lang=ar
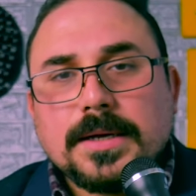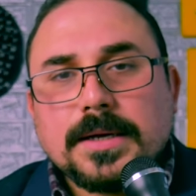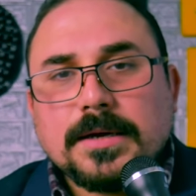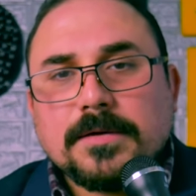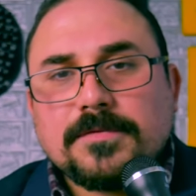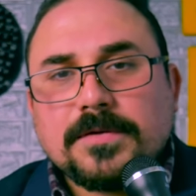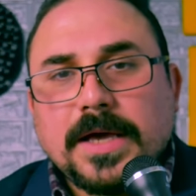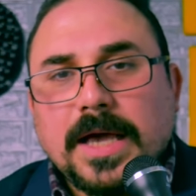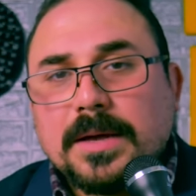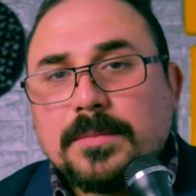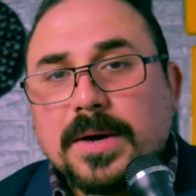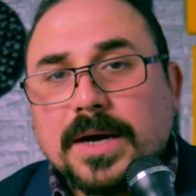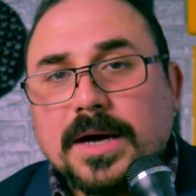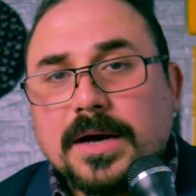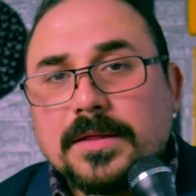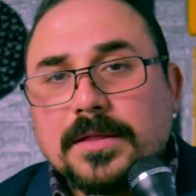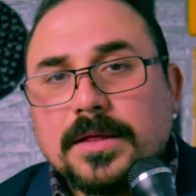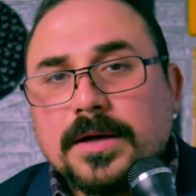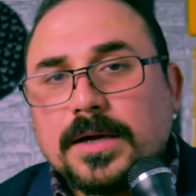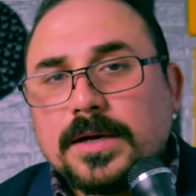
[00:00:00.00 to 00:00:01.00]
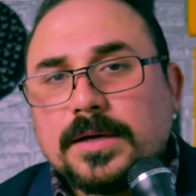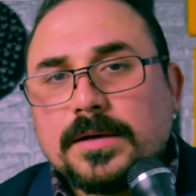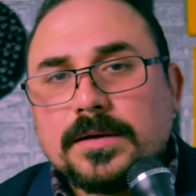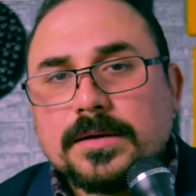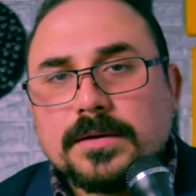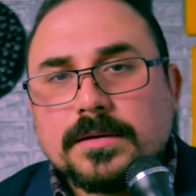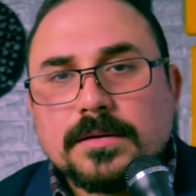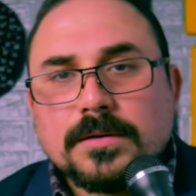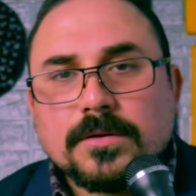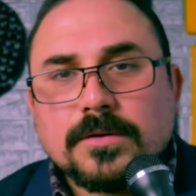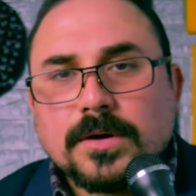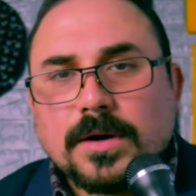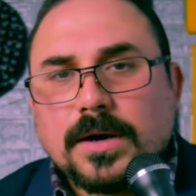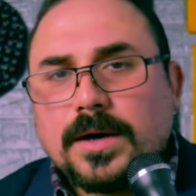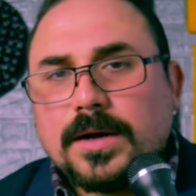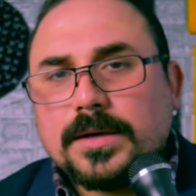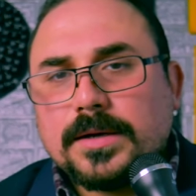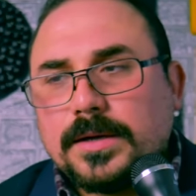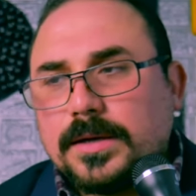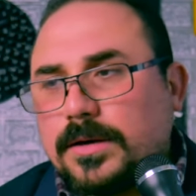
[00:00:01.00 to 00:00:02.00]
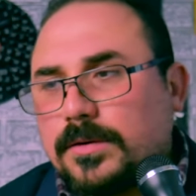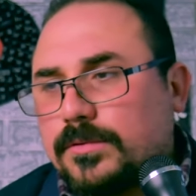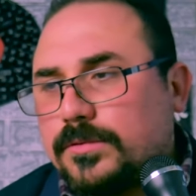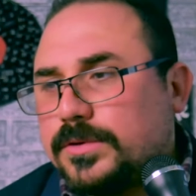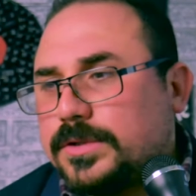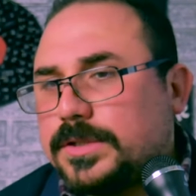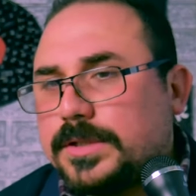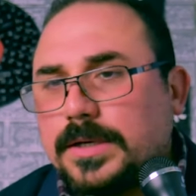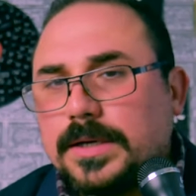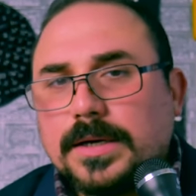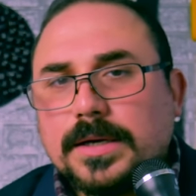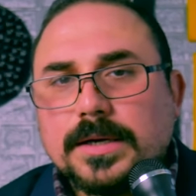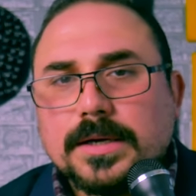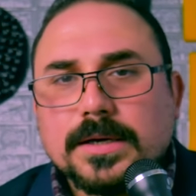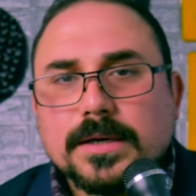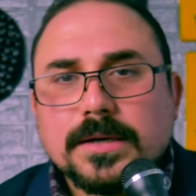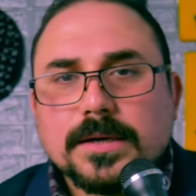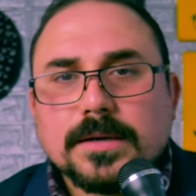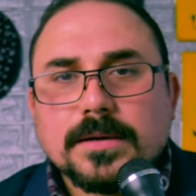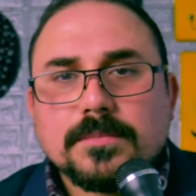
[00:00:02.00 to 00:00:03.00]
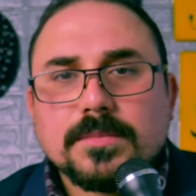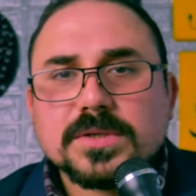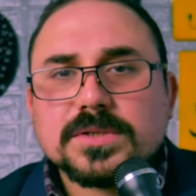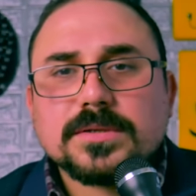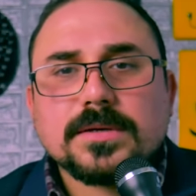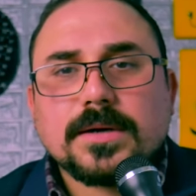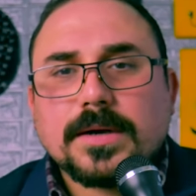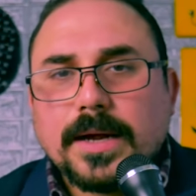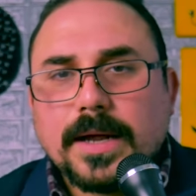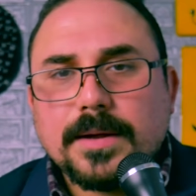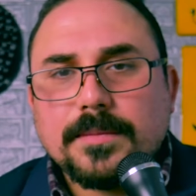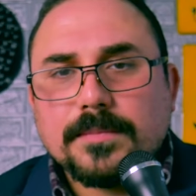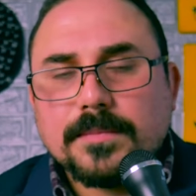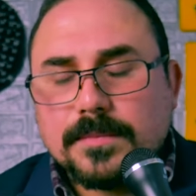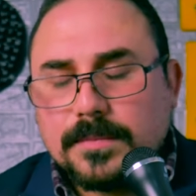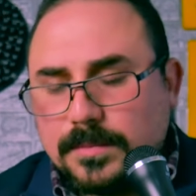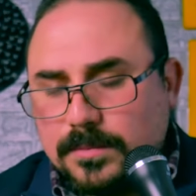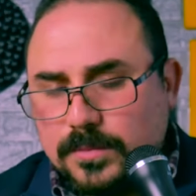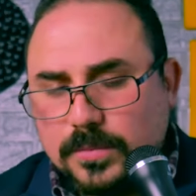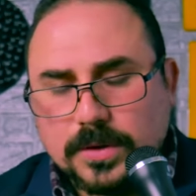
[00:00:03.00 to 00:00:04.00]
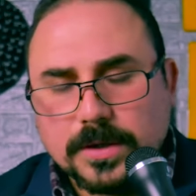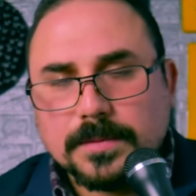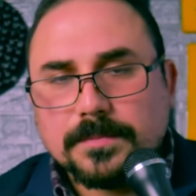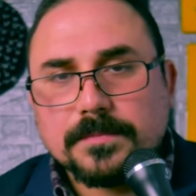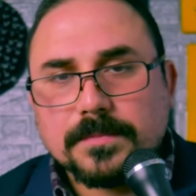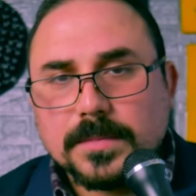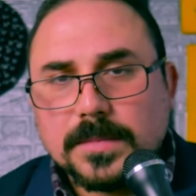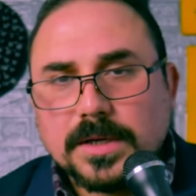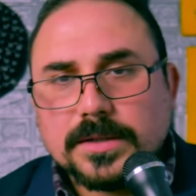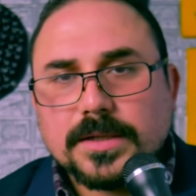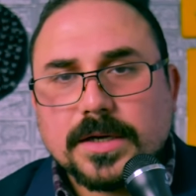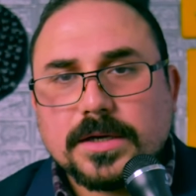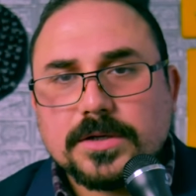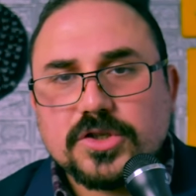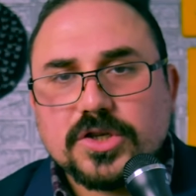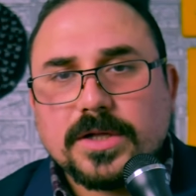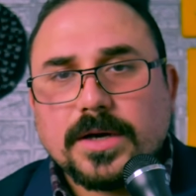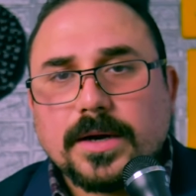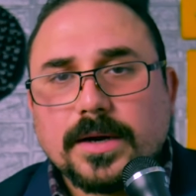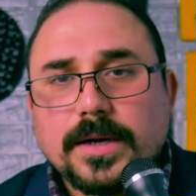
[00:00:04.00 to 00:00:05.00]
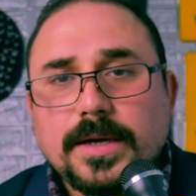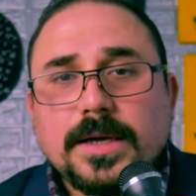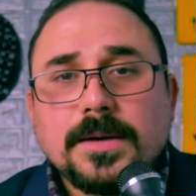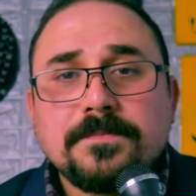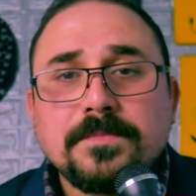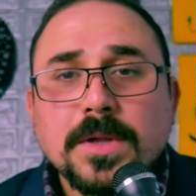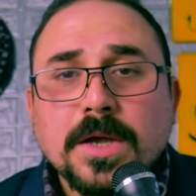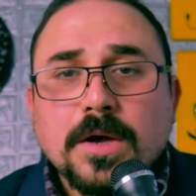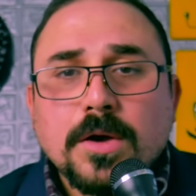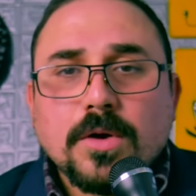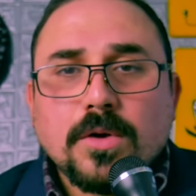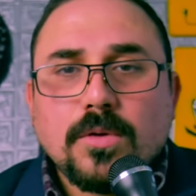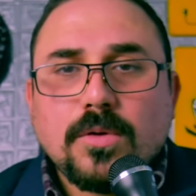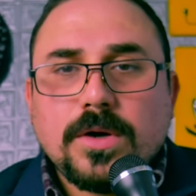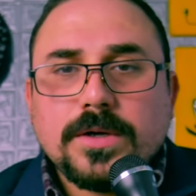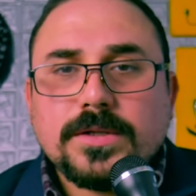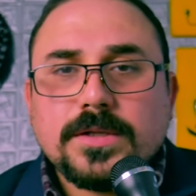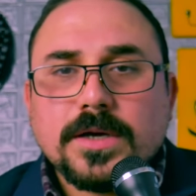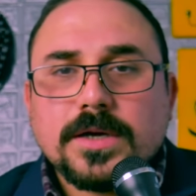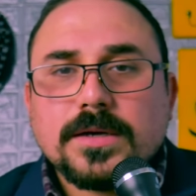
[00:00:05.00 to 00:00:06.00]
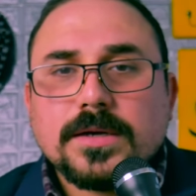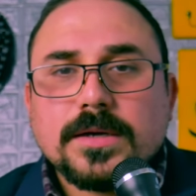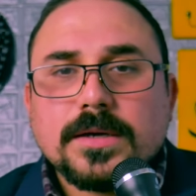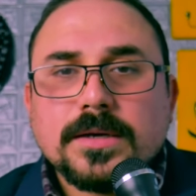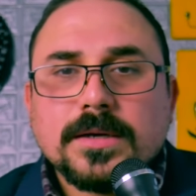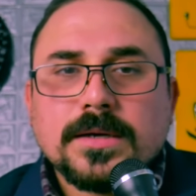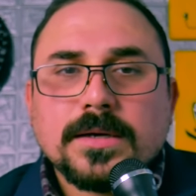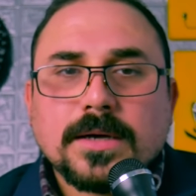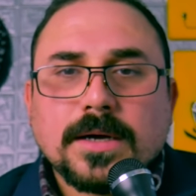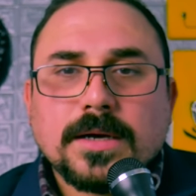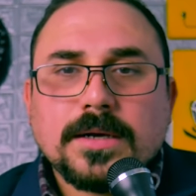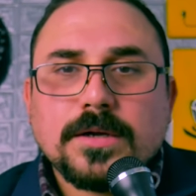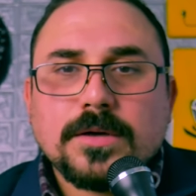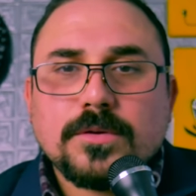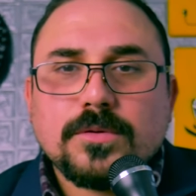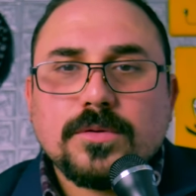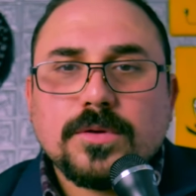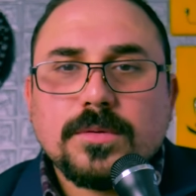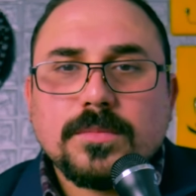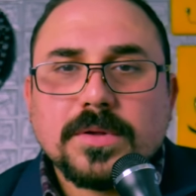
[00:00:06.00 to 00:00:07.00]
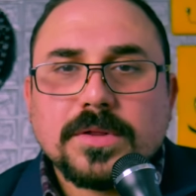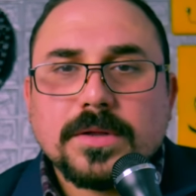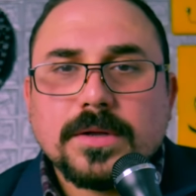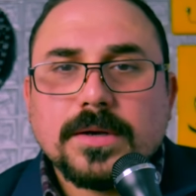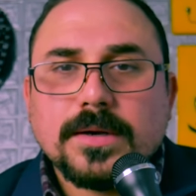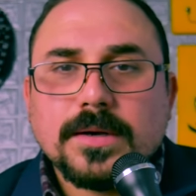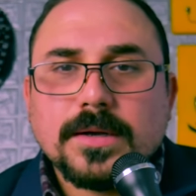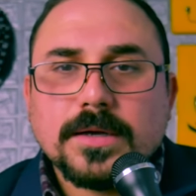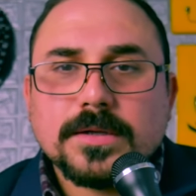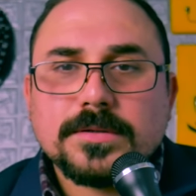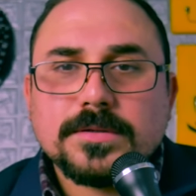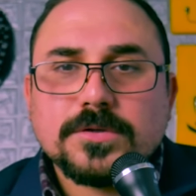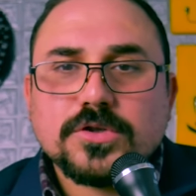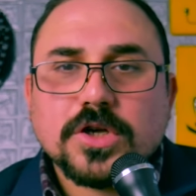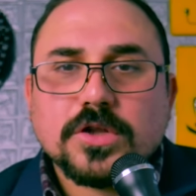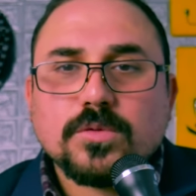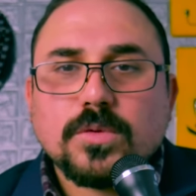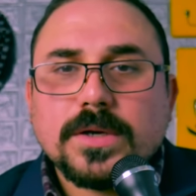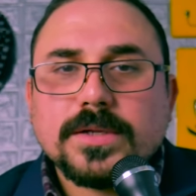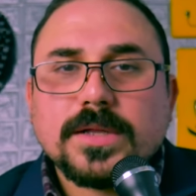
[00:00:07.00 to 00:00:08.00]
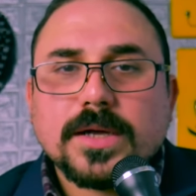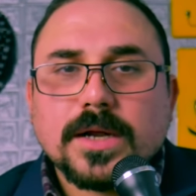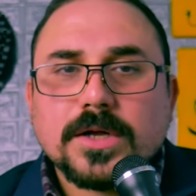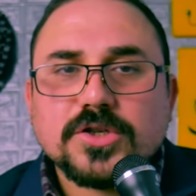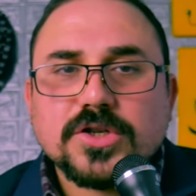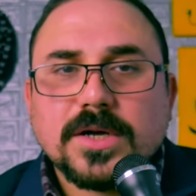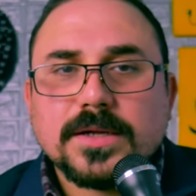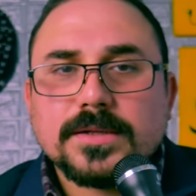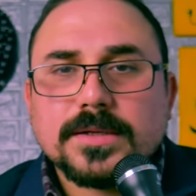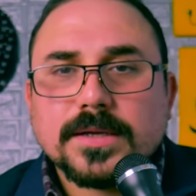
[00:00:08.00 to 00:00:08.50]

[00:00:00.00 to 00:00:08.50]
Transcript: آه، في أي مكان ثاني آه، أوكرانيا روسيا مصر أي مهم عندك جدارية وعندك خلينا نقول مثل جدول درجات